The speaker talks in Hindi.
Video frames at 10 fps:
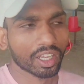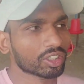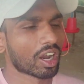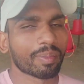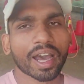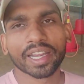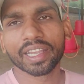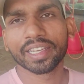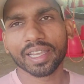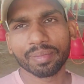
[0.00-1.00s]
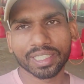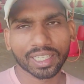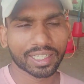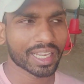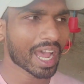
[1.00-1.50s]
तो हमारे एरिया में
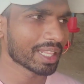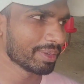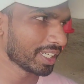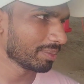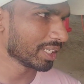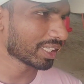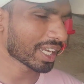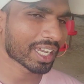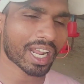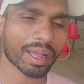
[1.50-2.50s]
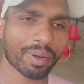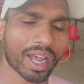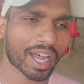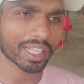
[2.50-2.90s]
जल्दी आदमी नहीं मिलता अगर आप